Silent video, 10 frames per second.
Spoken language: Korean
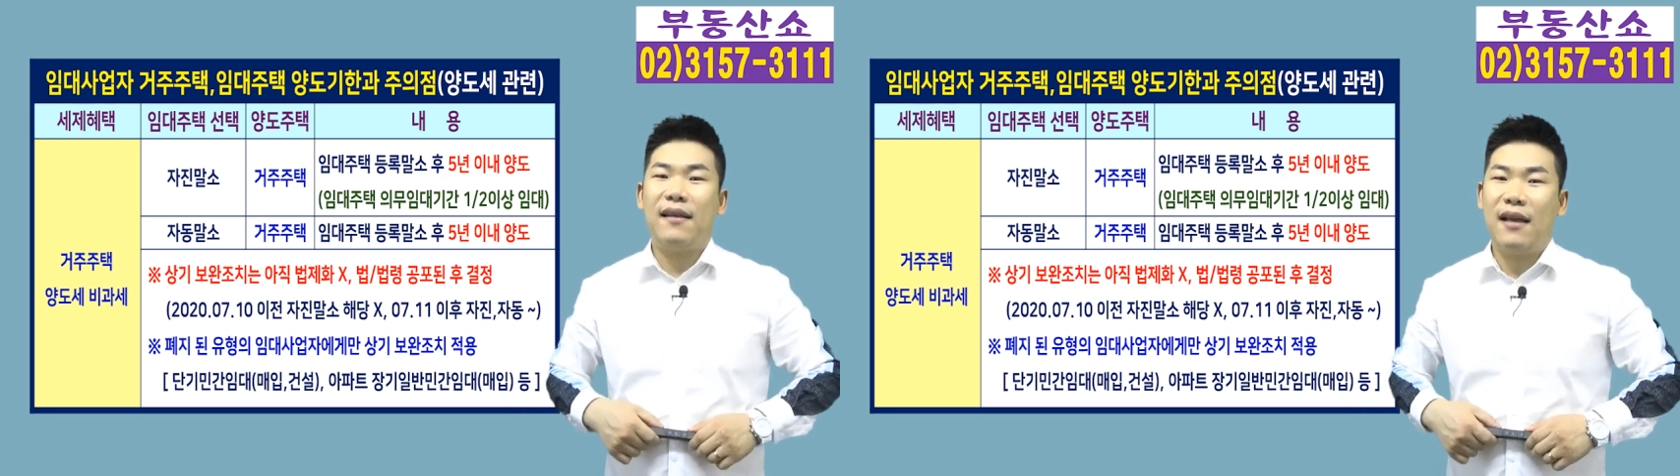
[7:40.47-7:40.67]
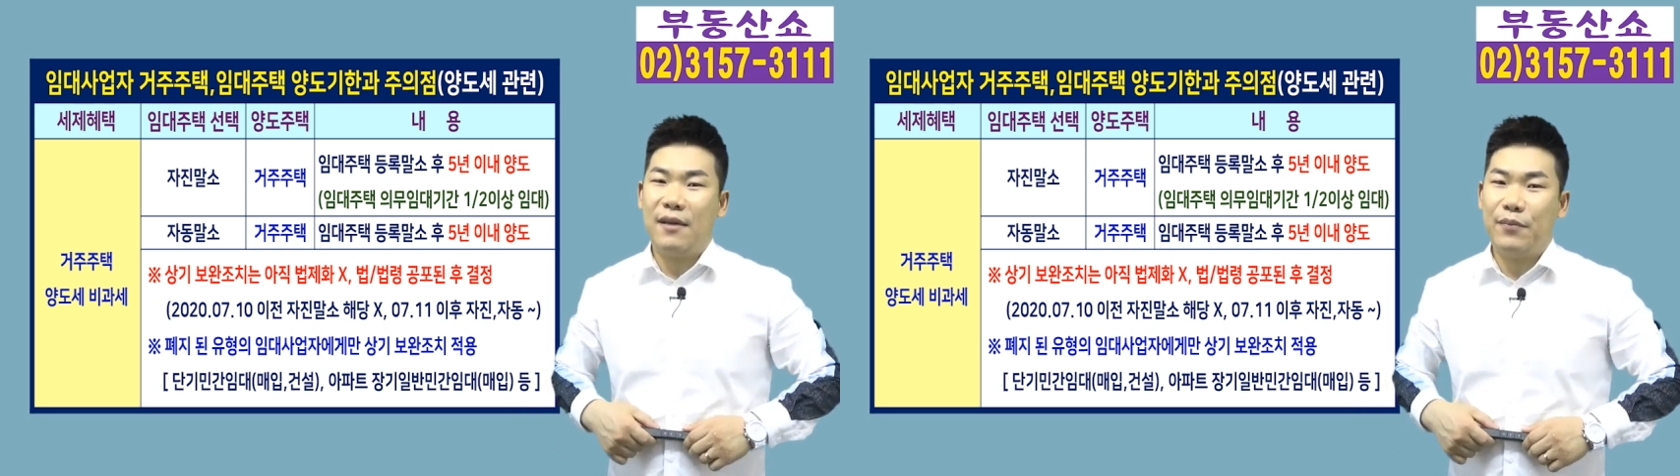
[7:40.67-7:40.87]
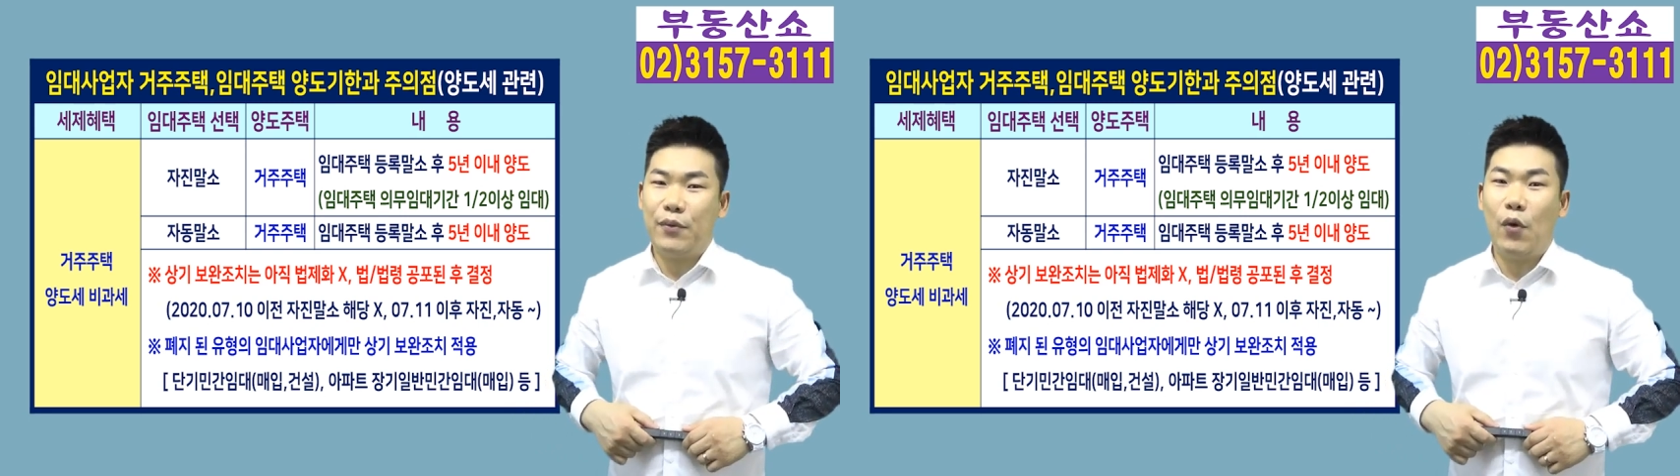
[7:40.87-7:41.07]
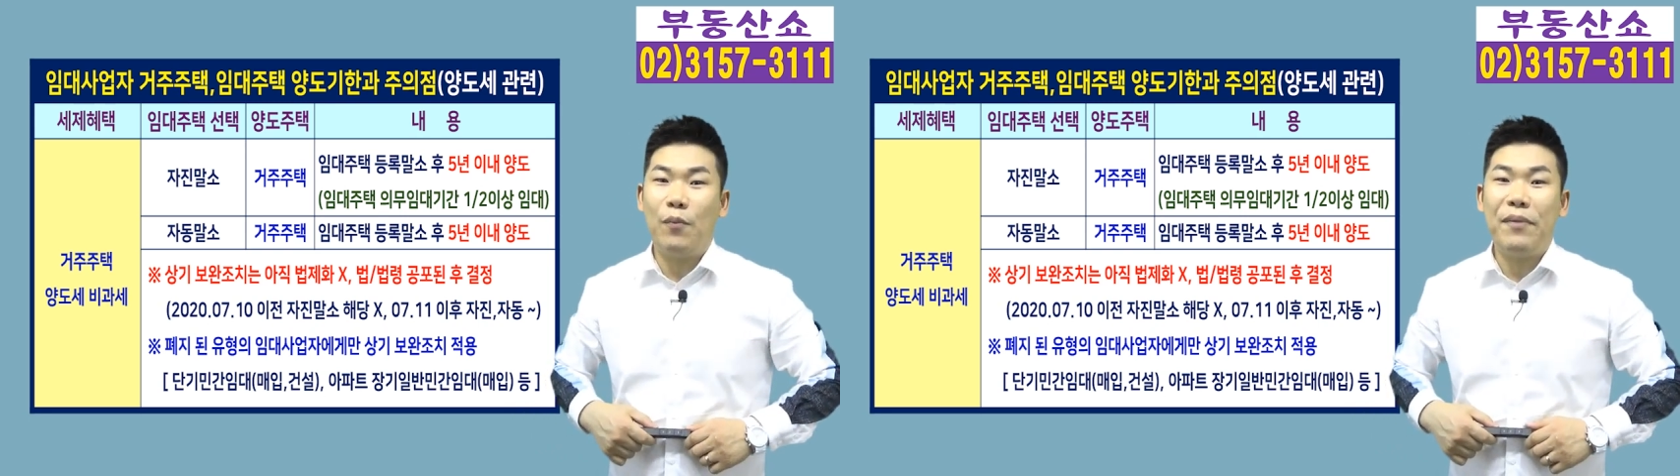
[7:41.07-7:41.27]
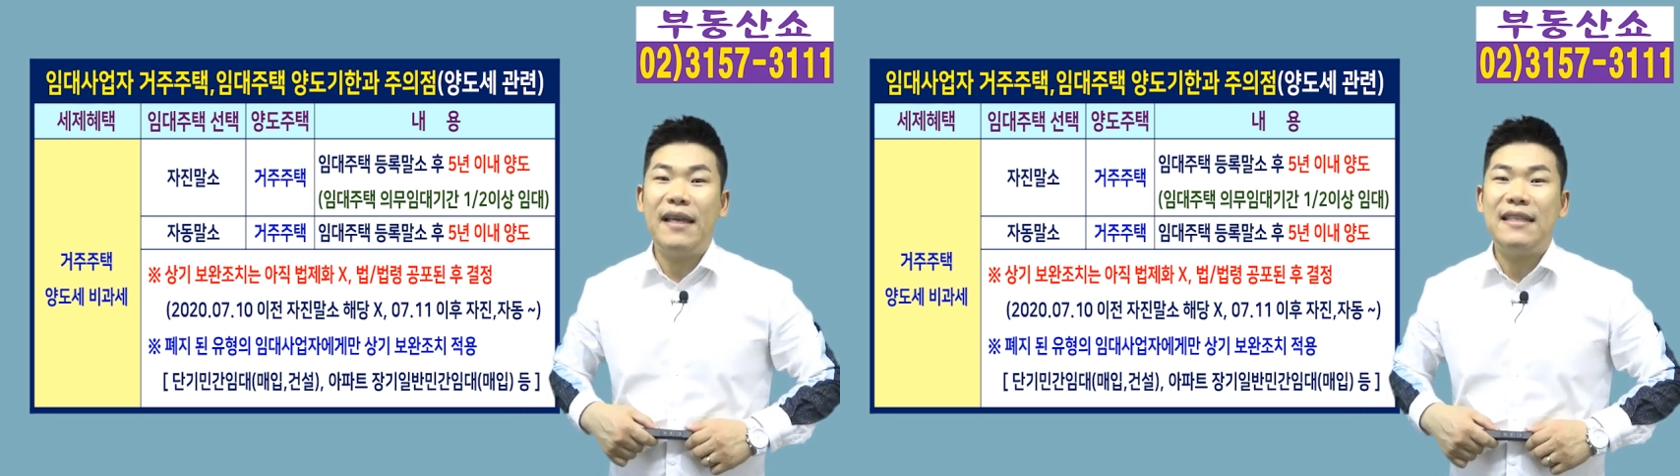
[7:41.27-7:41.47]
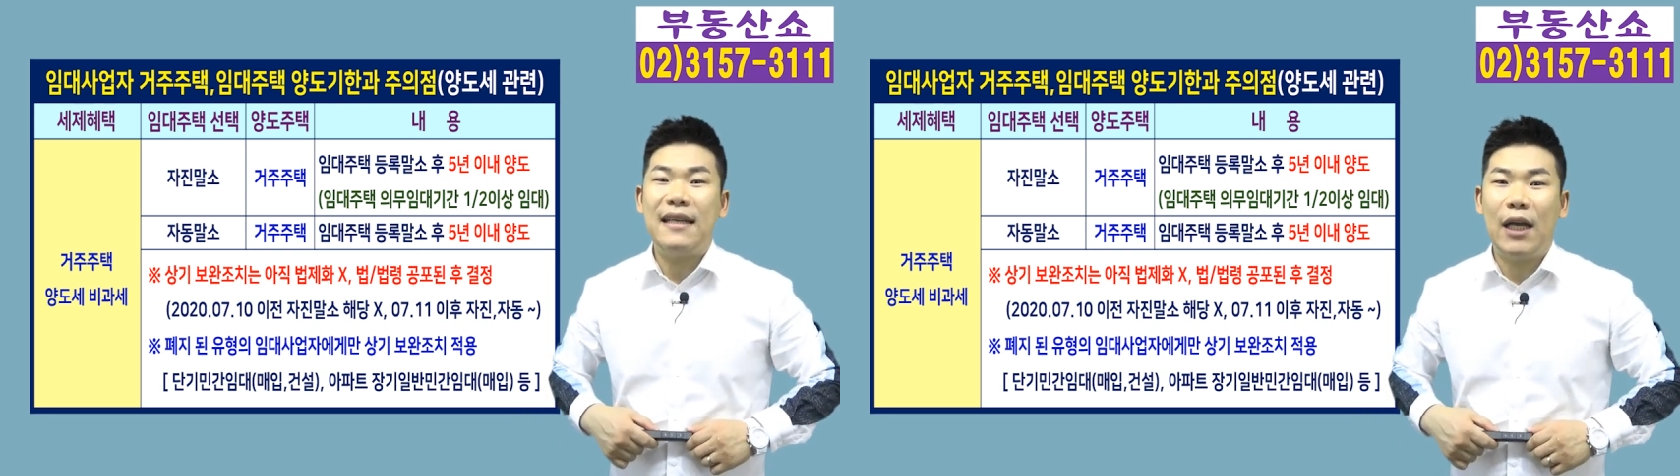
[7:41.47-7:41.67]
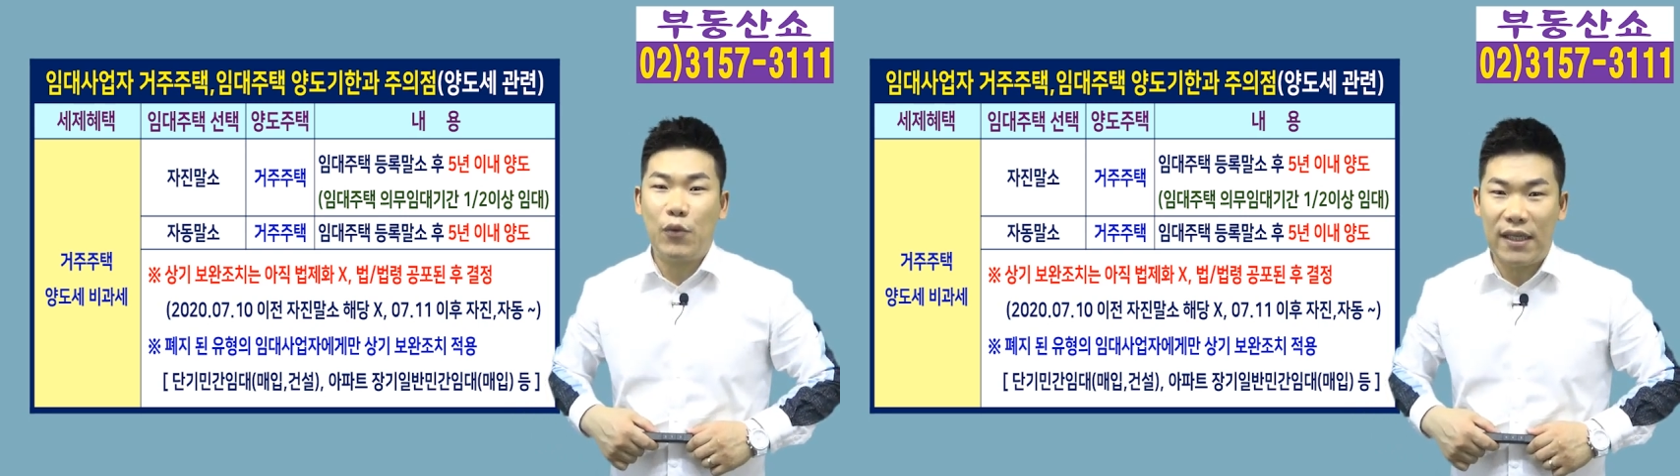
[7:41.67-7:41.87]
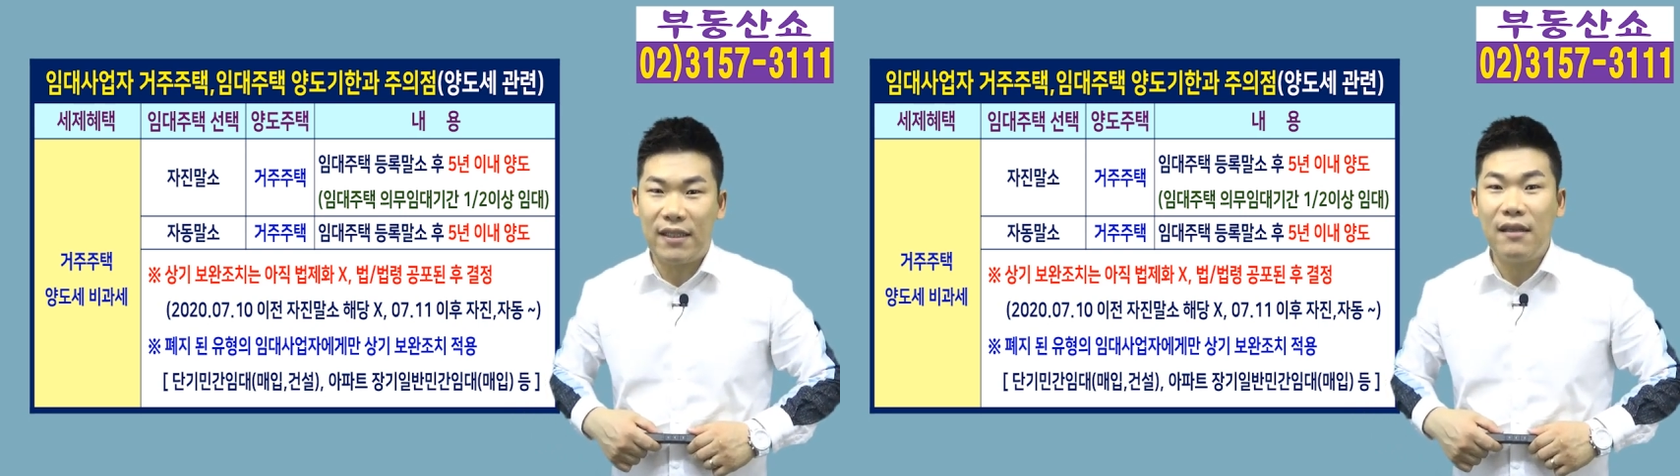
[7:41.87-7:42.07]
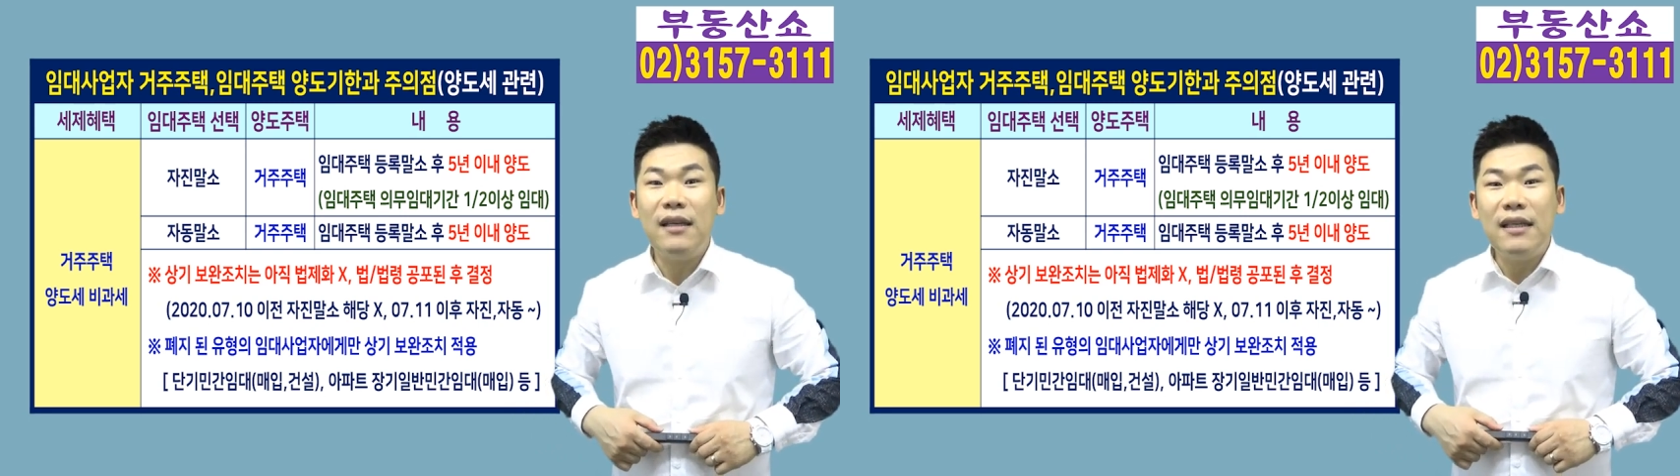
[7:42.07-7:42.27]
앞으로 폐지가 되는